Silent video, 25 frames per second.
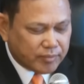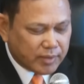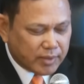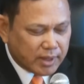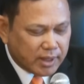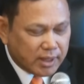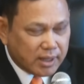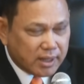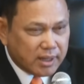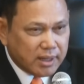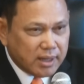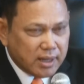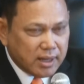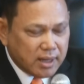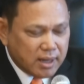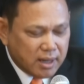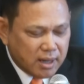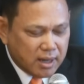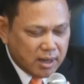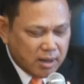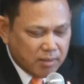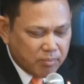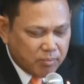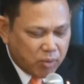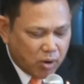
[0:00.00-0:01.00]

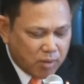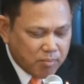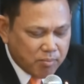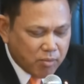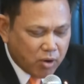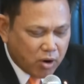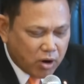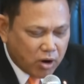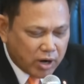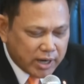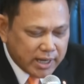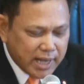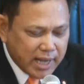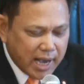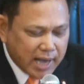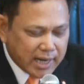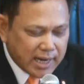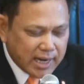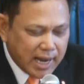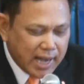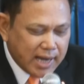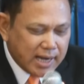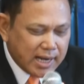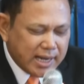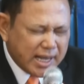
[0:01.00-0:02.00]
112 ผมขออนุญาต
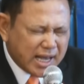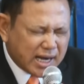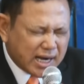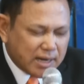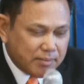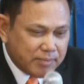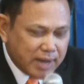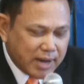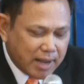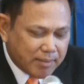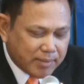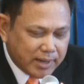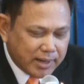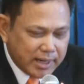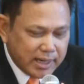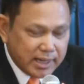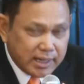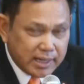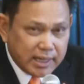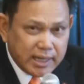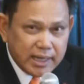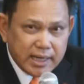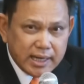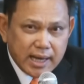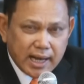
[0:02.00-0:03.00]
ไล่เรียงลำดับคดี
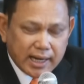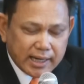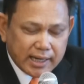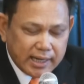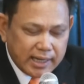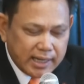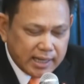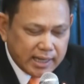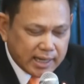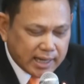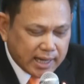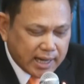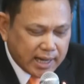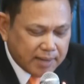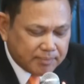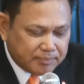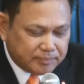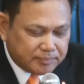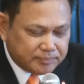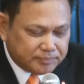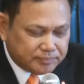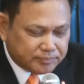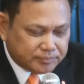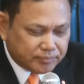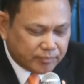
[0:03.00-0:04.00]
นี้ดังนี้นะครับ
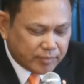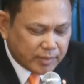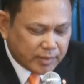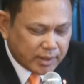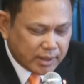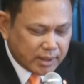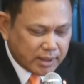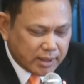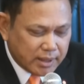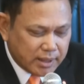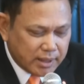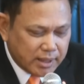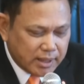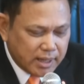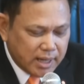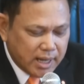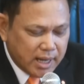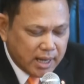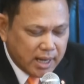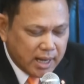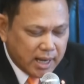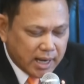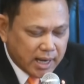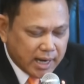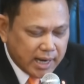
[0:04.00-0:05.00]

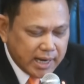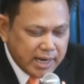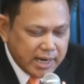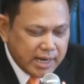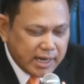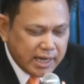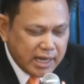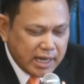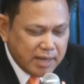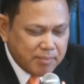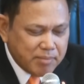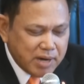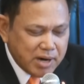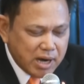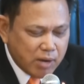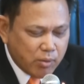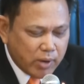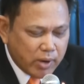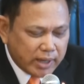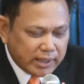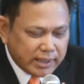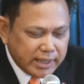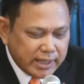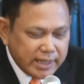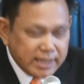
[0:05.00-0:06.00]
คดีนี้เมื่อ
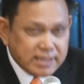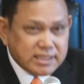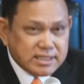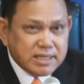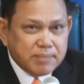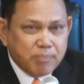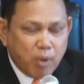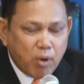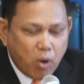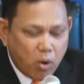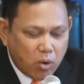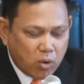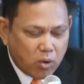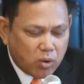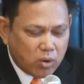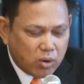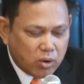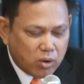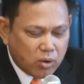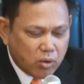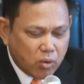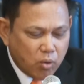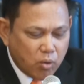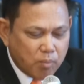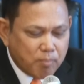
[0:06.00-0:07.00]
วันที่
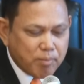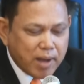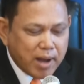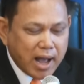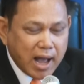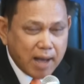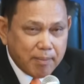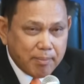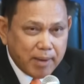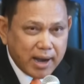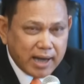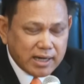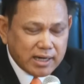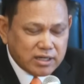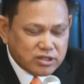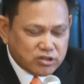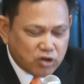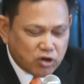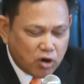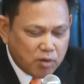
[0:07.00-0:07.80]
16 กุมภาพันธ์